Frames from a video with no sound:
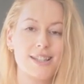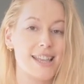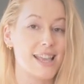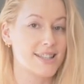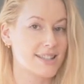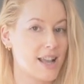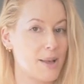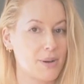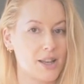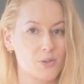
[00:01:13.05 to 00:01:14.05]
C'est extra
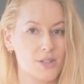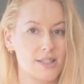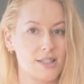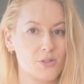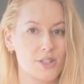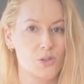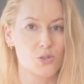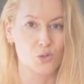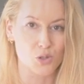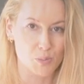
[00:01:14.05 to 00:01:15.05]
après aussi une
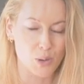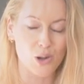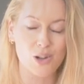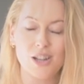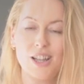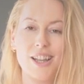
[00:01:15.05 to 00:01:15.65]
séance de sport.